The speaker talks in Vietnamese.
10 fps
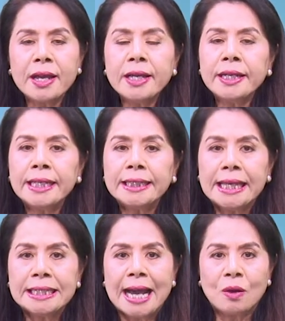Khi
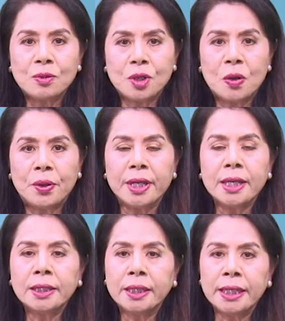thấy đạo rồi
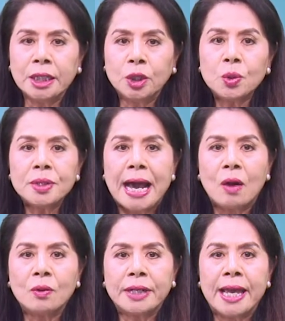thì tu
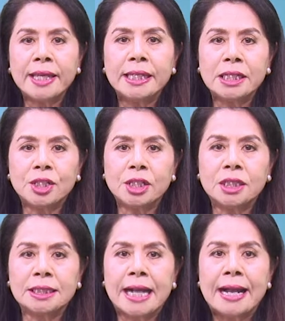đạo để diệt
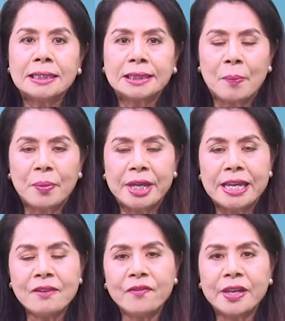trừ các tập
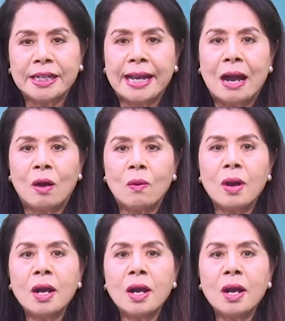khí phiền não,